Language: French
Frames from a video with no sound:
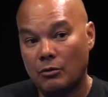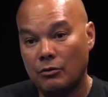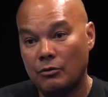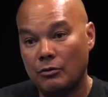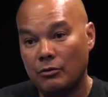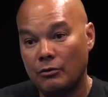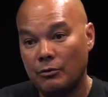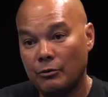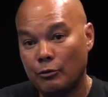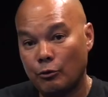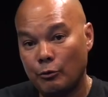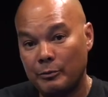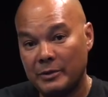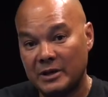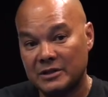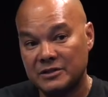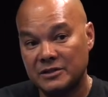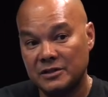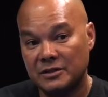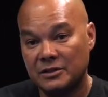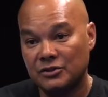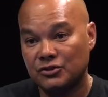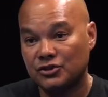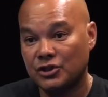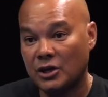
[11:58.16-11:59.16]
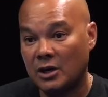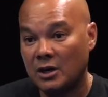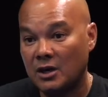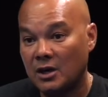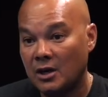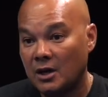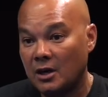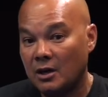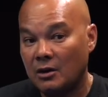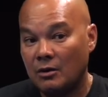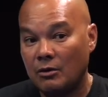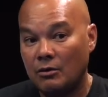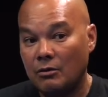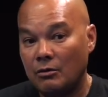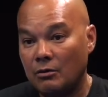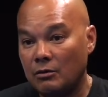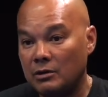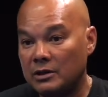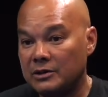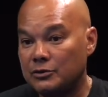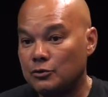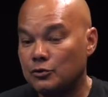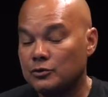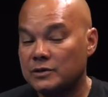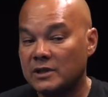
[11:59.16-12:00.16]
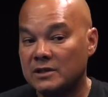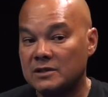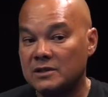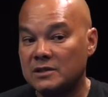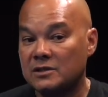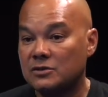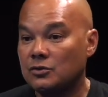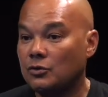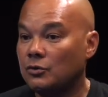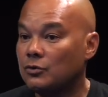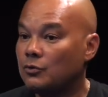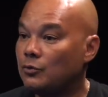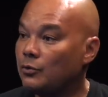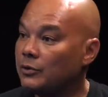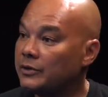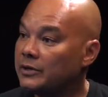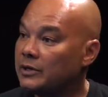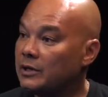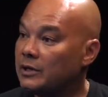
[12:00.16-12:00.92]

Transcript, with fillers: euh, remercié déjà euh, les deux assistants qui ont été